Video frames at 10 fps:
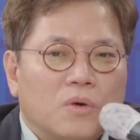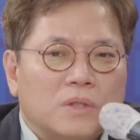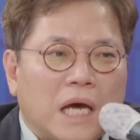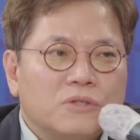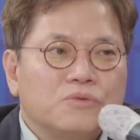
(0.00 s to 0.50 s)

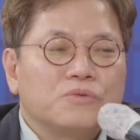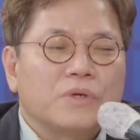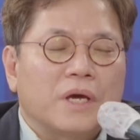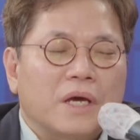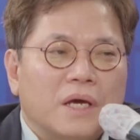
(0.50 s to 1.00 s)

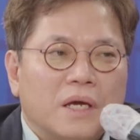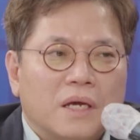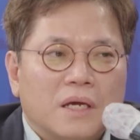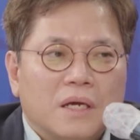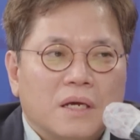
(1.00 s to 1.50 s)
다수의
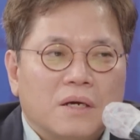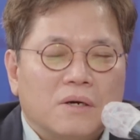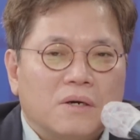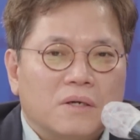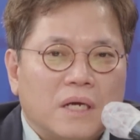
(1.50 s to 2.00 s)
어